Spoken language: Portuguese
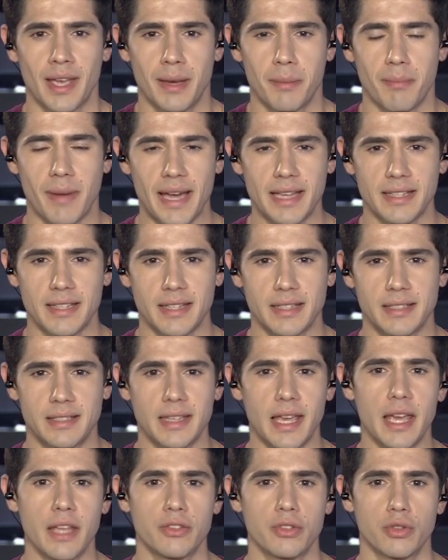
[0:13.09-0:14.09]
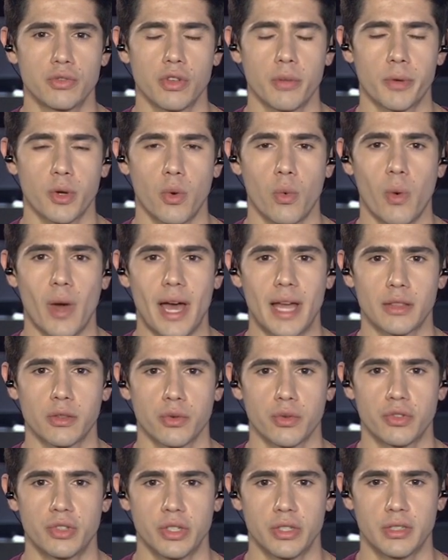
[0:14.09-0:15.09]
mais recente sobre o
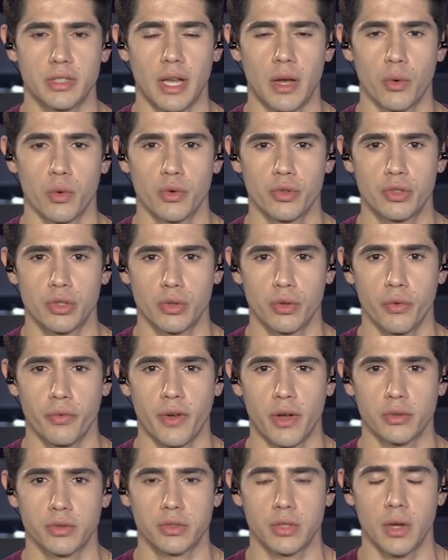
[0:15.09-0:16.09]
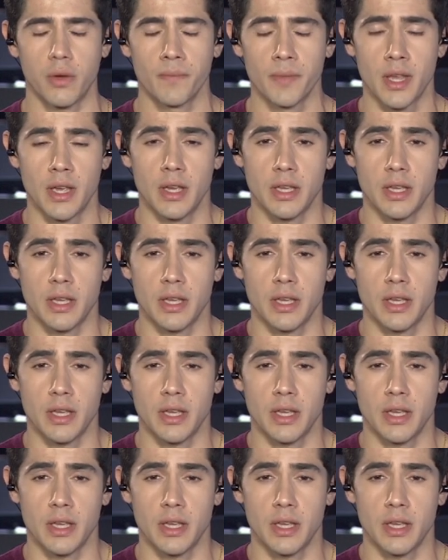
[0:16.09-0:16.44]
quadro de saúde do Faustão.